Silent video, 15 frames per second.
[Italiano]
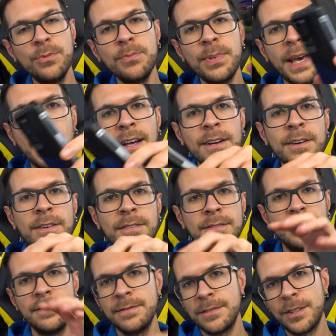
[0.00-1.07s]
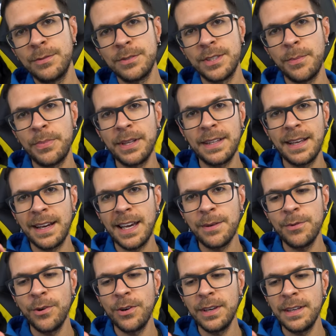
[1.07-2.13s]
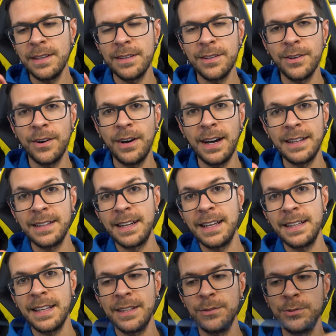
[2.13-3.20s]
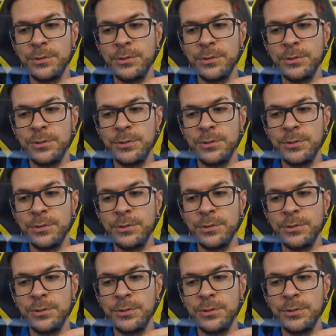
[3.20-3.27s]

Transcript: un piano come sapete anche voi lo andrete ad